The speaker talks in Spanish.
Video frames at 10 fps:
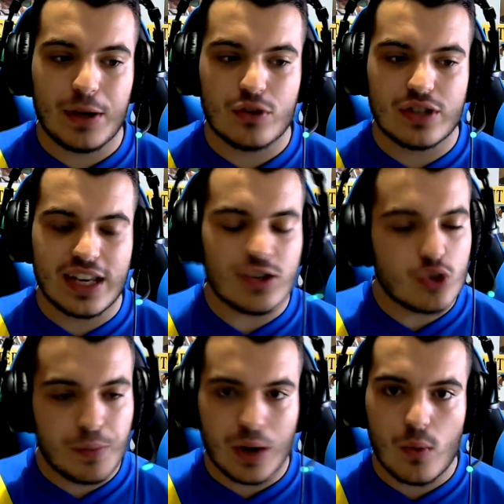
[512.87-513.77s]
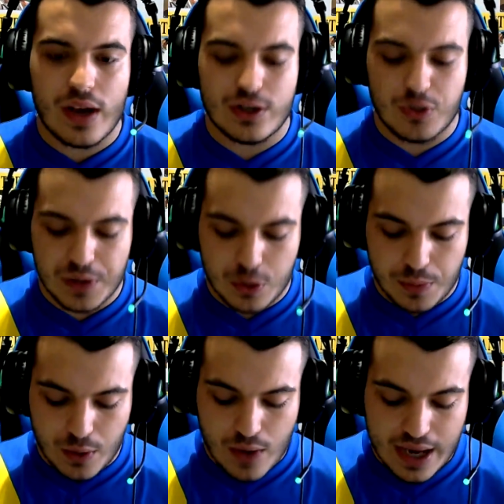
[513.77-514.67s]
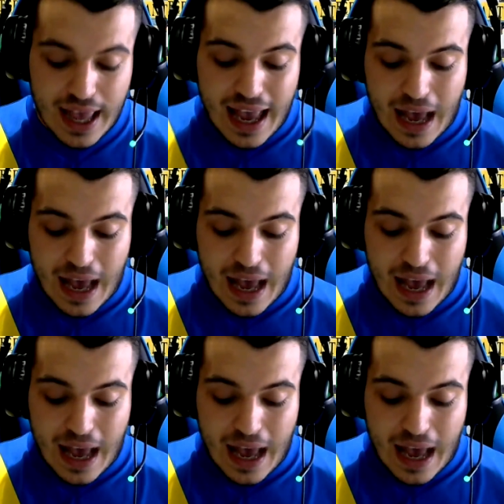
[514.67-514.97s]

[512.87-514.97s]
pero estaría súper guay, súper, súper guay.